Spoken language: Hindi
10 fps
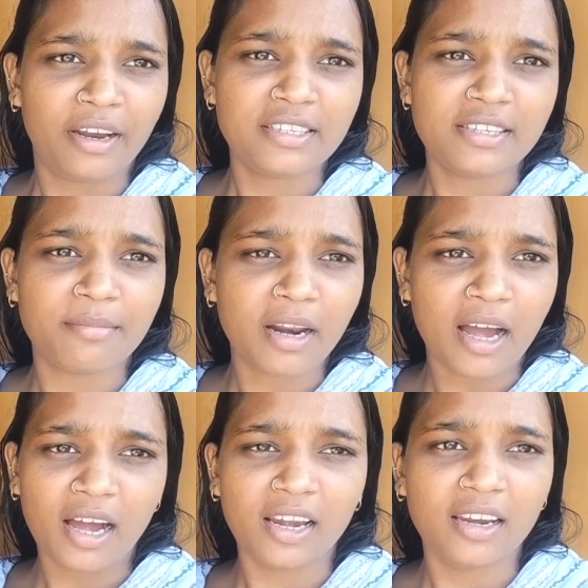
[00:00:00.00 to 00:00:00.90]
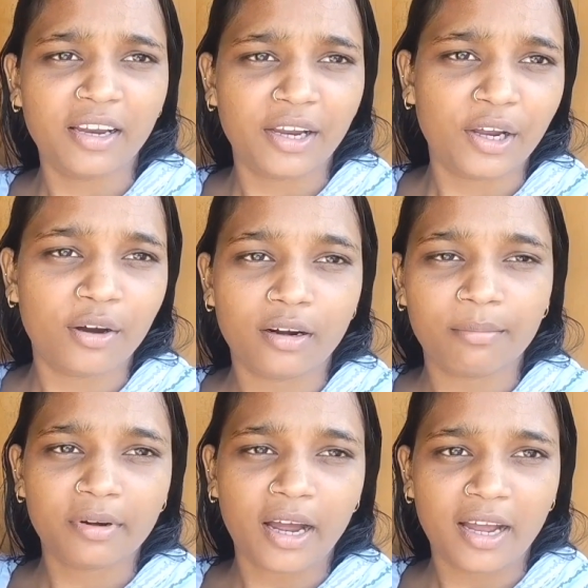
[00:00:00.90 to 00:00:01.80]
फ्रेंड्स हम नहा लिए हैं
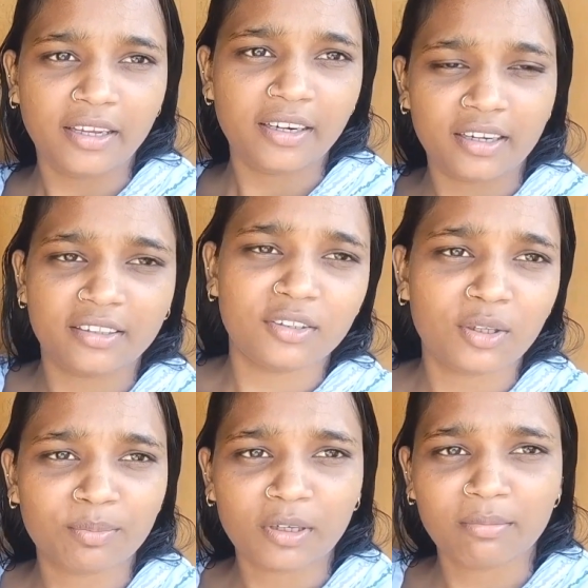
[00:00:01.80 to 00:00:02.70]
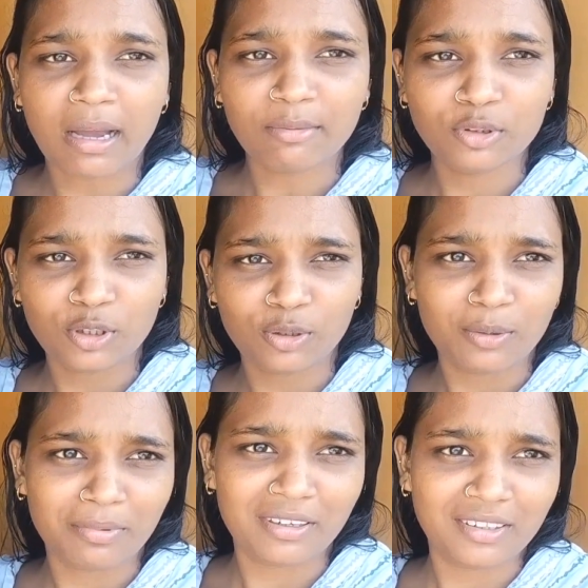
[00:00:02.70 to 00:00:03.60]
और हम नहा ही रहे थे तब तक बाबू
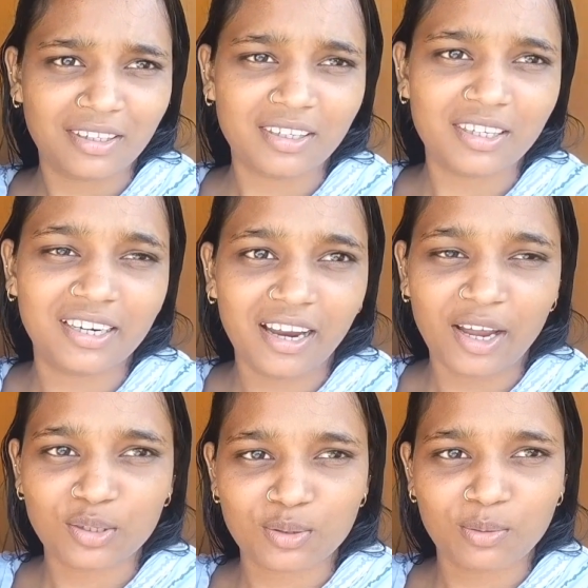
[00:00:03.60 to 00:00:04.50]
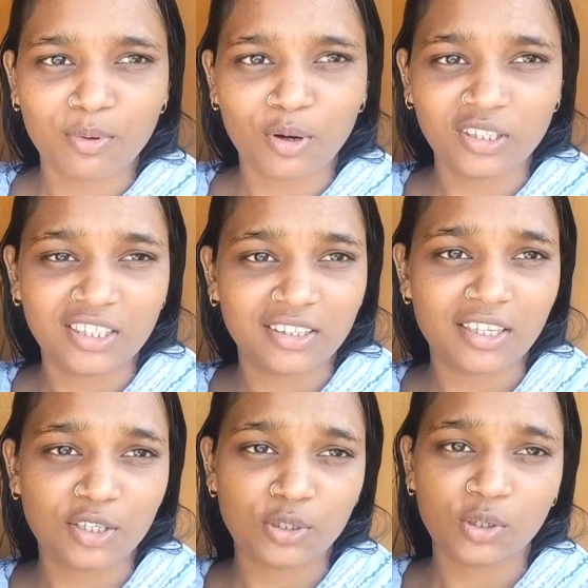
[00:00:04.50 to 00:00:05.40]
चौकी पर से गिर गया उसको बहुत ही
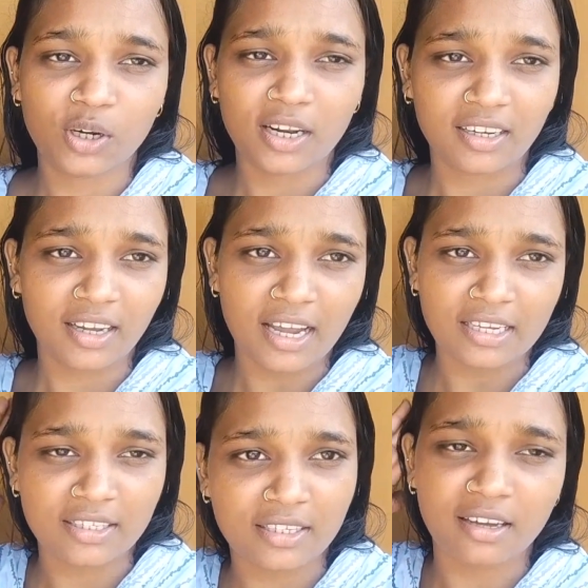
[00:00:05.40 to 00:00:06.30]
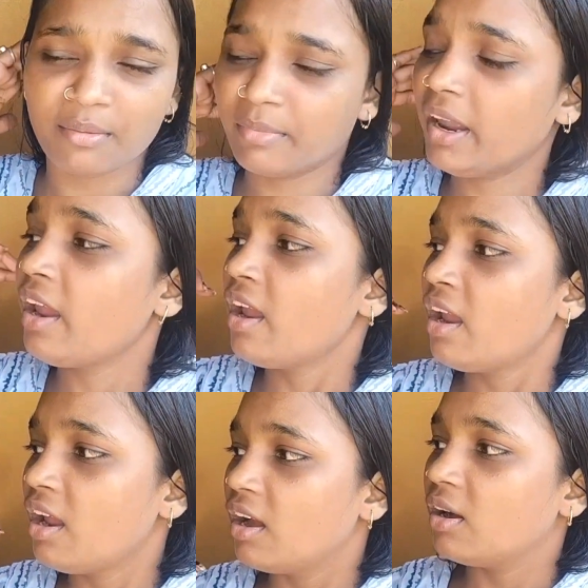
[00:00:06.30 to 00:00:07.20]
तेज चोट लग गया है सर में
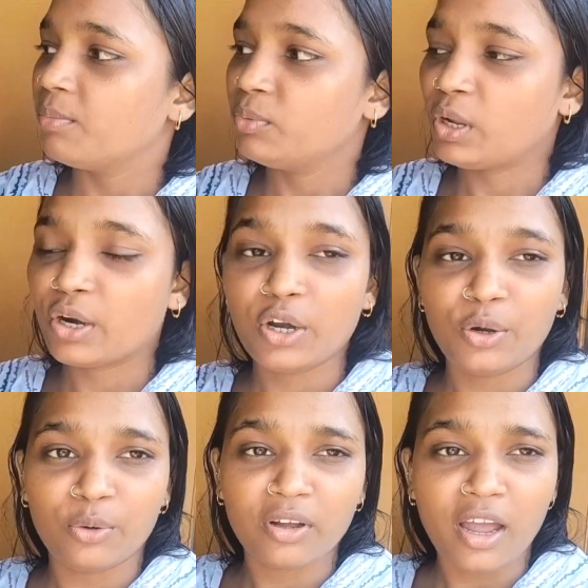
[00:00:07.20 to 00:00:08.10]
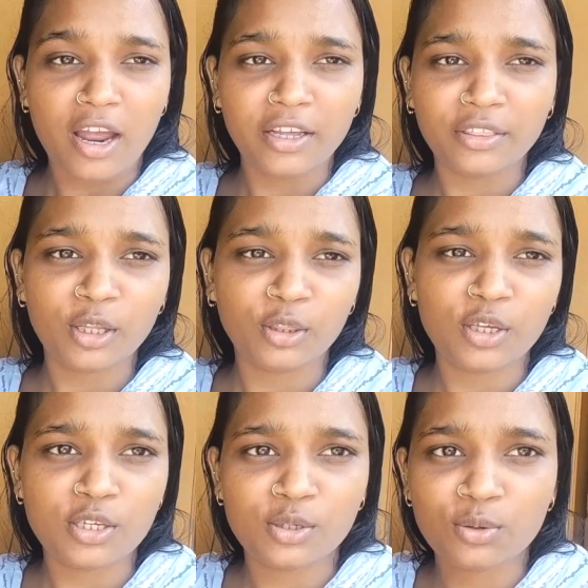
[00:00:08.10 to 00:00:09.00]
और पूरा रेड हो गया है इतना
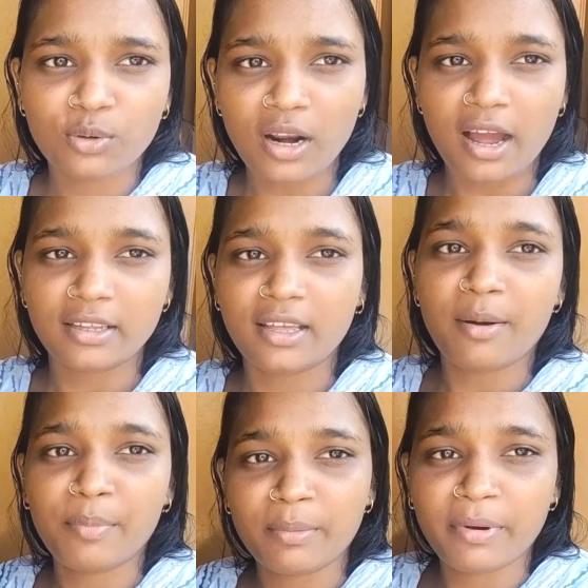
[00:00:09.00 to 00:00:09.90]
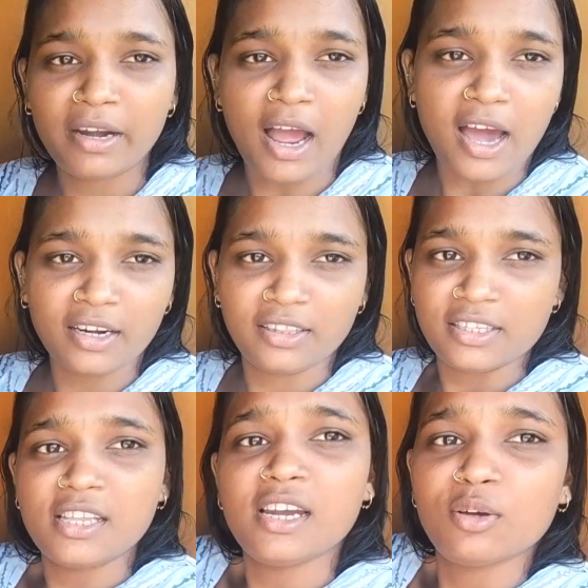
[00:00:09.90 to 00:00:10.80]
तेज रो रहा था पर मैं नहा रही
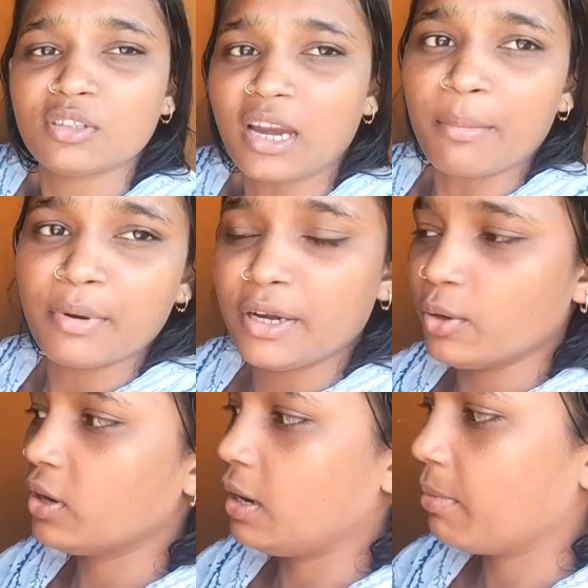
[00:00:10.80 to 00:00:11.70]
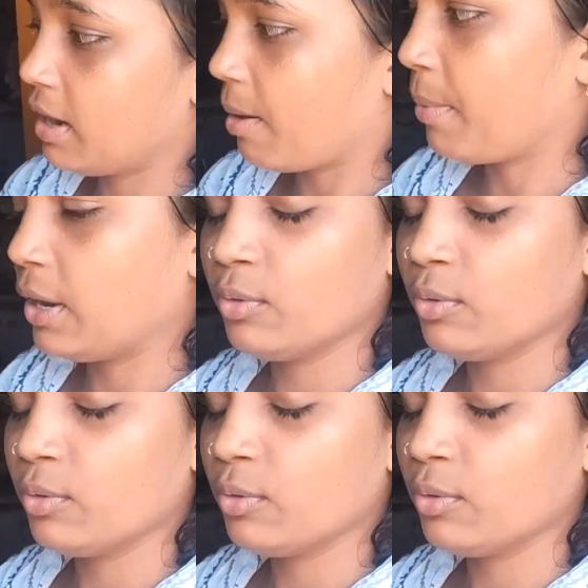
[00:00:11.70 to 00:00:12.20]
थी इसीलिए उस टाइम वीडियो नहीं बना